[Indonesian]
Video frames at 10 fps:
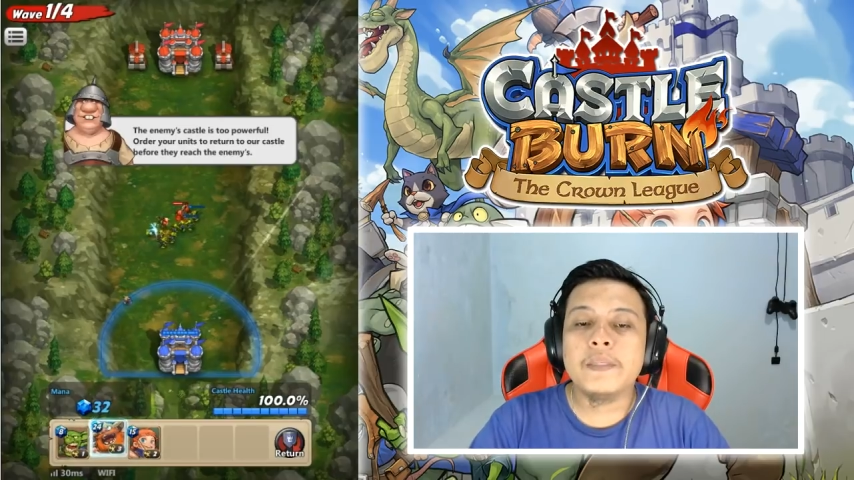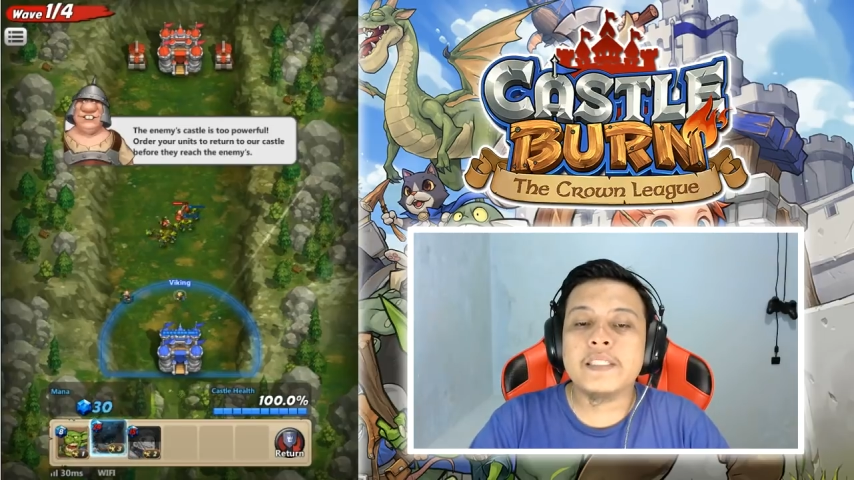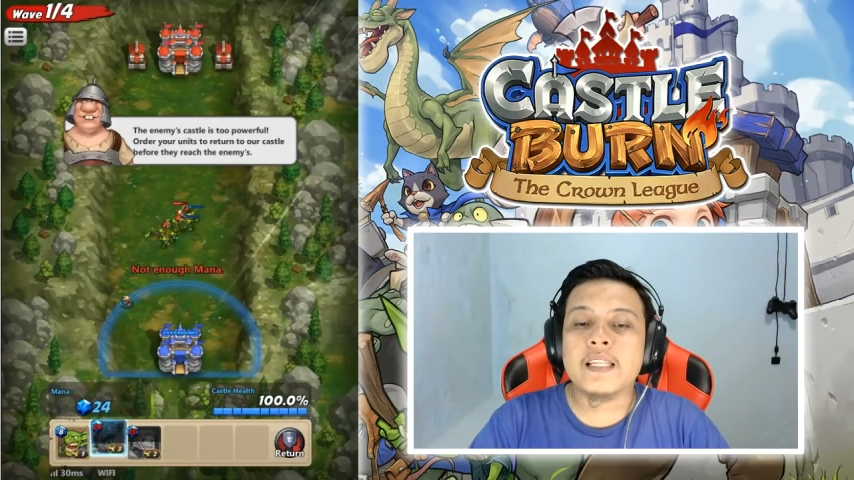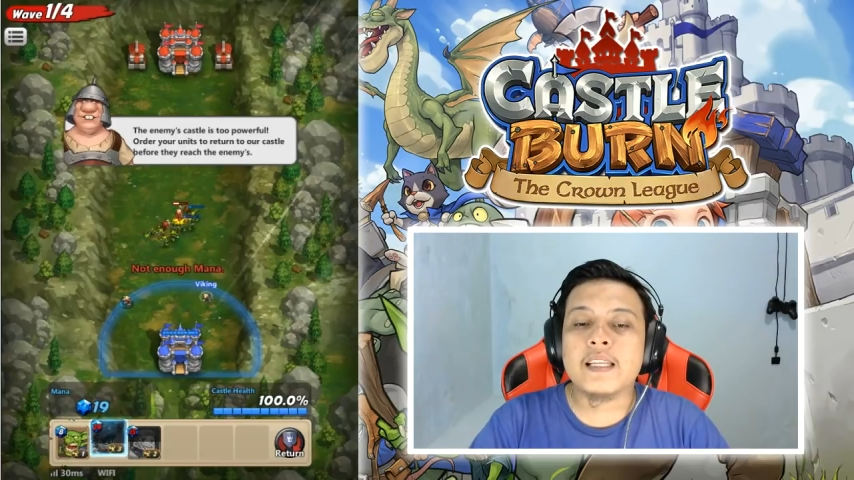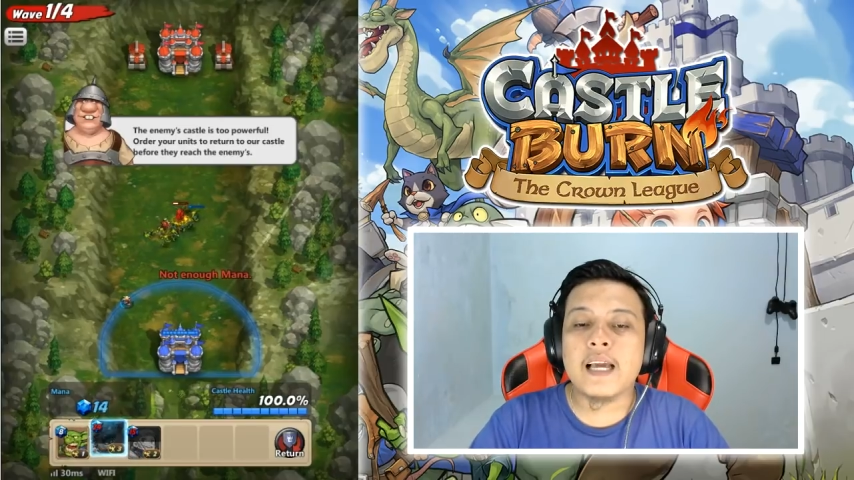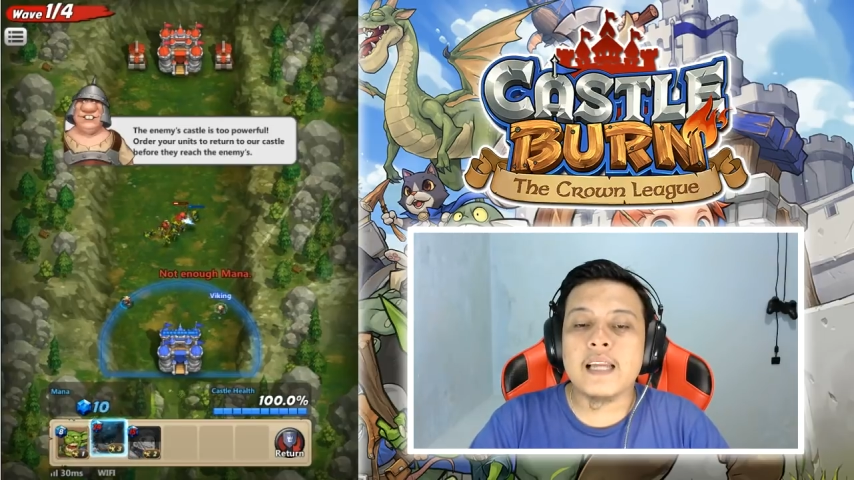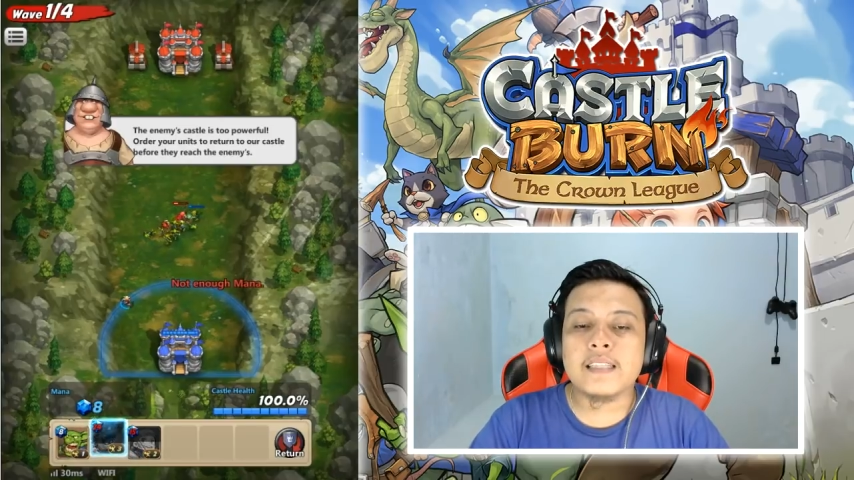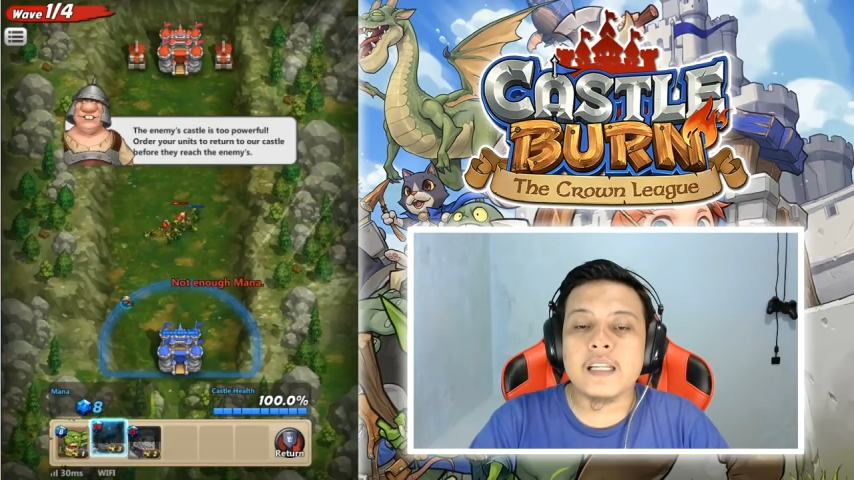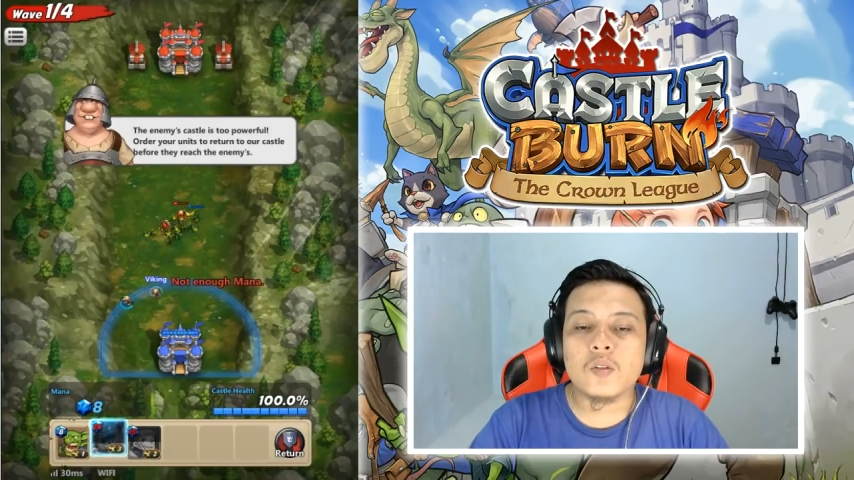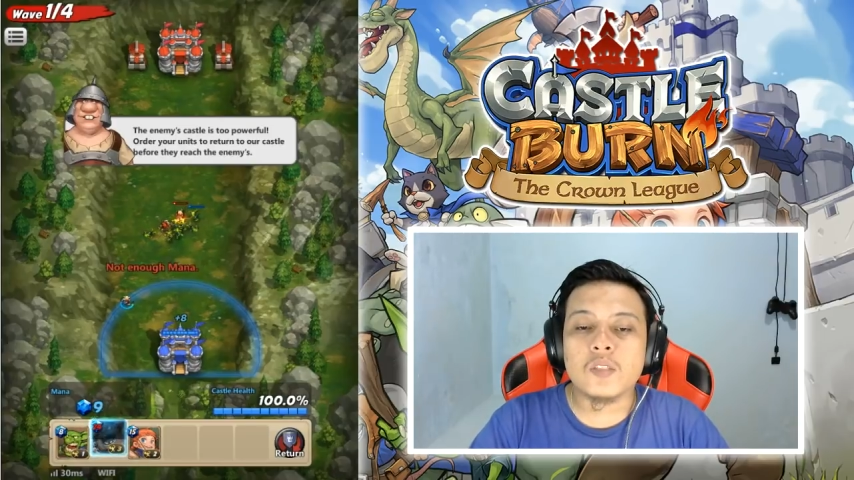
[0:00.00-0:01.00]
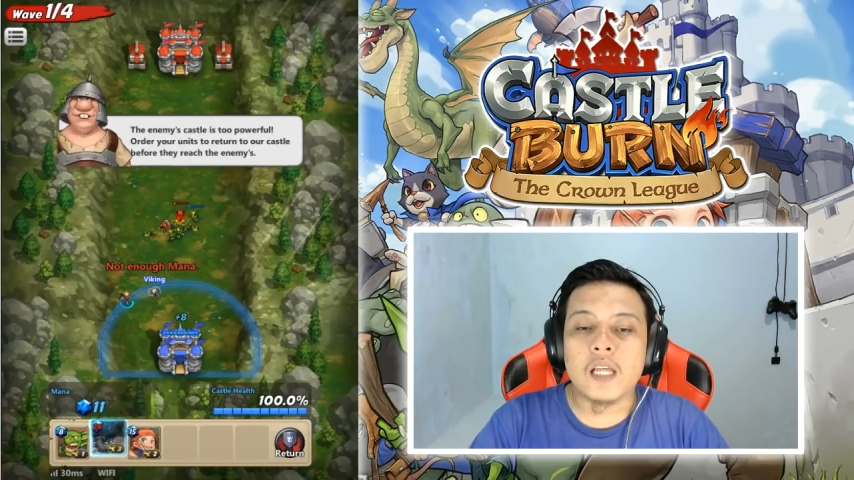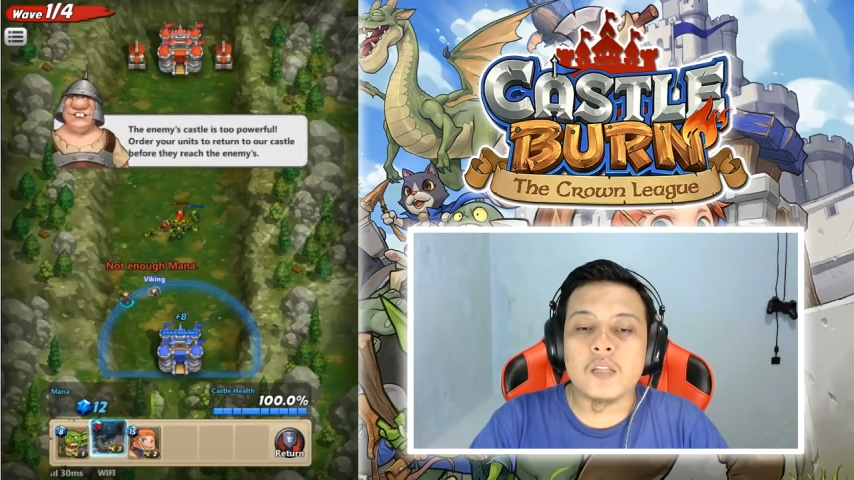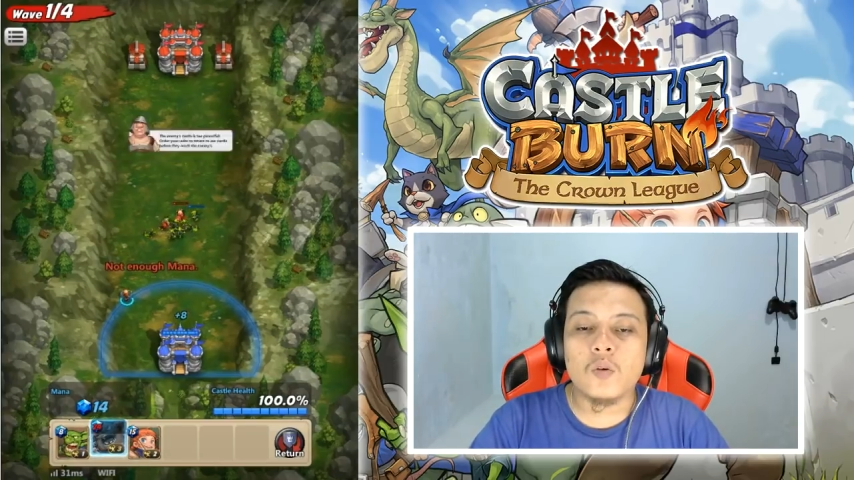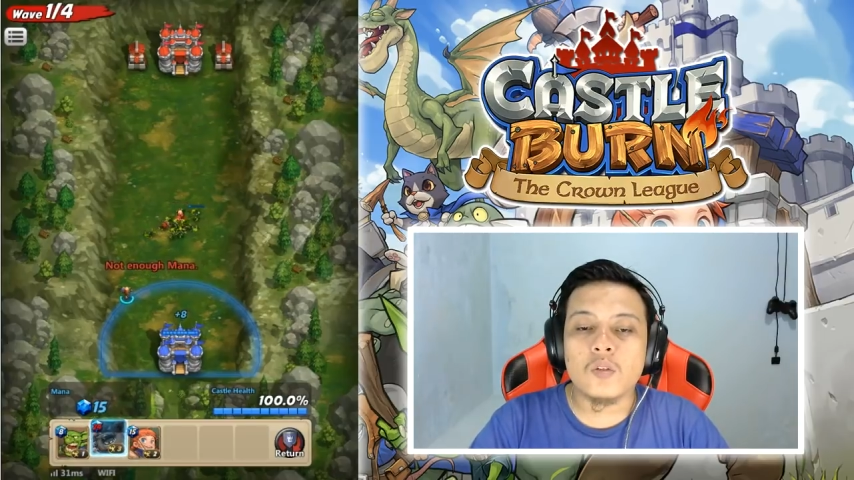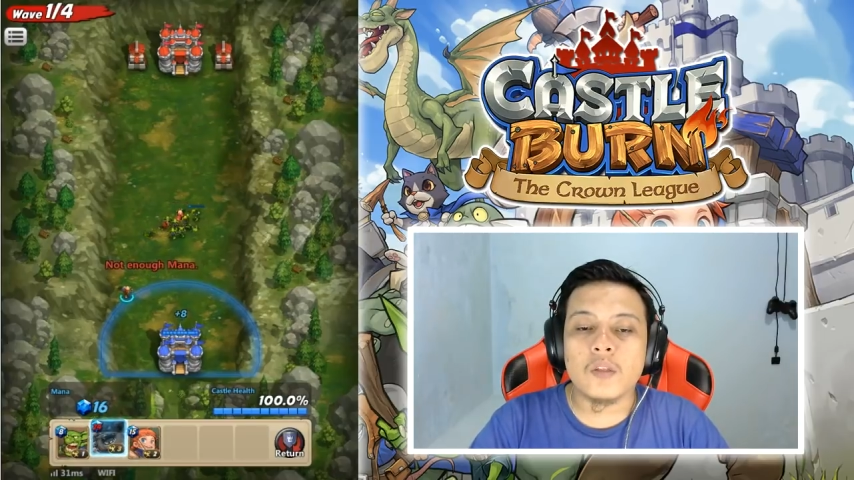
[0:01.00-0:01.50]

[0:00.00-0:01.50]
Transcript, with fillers: bisa tekan satu-satu